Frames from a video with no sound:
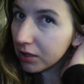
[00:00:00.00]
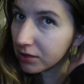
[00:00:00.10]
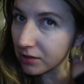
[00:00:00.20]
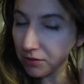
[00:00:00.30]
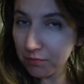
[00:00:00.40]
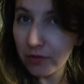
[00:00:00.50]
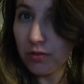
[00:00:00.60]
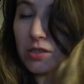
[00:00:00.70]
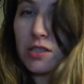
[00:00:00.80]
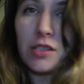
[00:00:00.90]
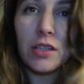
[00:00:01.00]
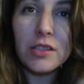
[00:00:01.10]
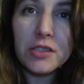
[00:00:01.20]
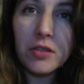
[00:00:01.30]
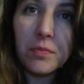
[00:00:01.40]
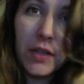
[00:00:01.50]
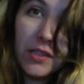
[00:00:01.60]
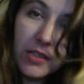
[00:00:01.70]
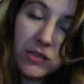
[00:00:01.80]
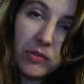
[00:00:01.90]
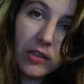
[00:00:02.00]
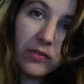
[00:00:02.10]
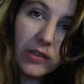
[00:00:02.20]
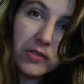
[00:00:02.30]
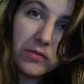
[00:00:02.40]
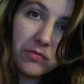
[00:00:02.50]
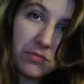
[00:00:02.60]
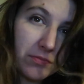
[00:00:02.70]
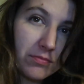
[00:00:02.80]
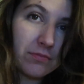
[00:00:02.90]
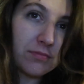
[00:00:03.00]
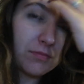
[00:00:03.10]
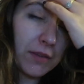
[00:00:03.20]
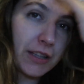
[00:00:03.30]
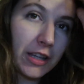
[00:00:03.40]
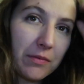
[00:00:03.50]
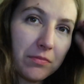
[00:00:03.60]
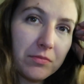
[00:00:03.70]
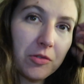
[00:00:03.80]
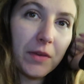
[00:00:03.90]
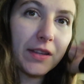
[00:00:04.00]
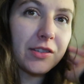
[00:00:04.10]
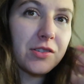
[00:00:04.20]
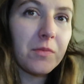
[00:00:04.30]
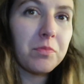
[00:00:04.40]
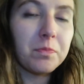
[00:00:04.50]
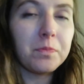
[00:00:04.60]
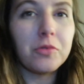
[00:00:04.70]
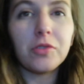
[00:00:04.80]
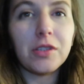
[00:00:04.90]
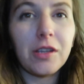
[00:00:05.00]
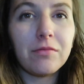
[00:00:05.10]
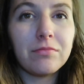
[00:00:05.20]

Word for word: czasem mam wrażenie, jak na siebie patrzę, że moja twarz ma takie momenty, że puchnie.